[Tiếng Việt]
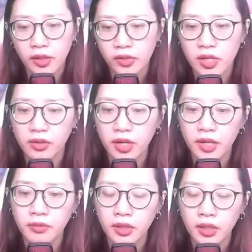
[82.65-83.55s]
Cho
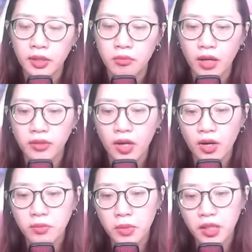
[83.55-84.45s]
nên bọn
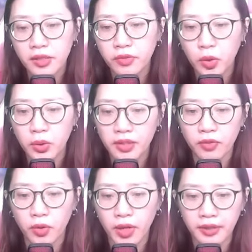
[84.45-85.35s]
nó mới vô hình
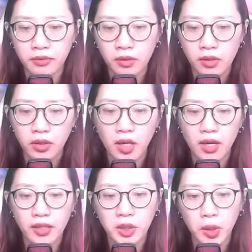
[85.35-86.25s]
vô ảnh, có
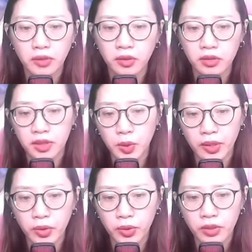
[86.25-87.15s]
thể xuyên tường
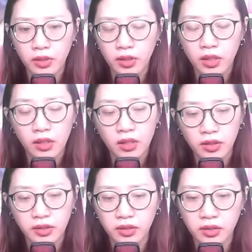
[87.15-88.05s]
xuyên núi.
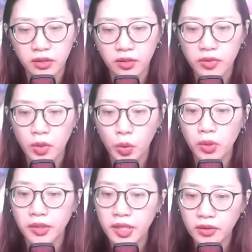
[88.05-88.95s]
Hơn nữa, dù
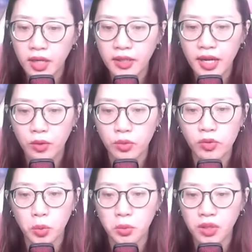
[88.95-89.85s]
có giết thế nào
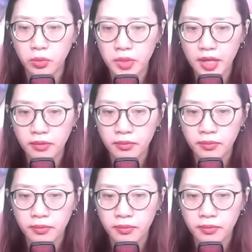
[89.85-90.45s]
cũng không chết.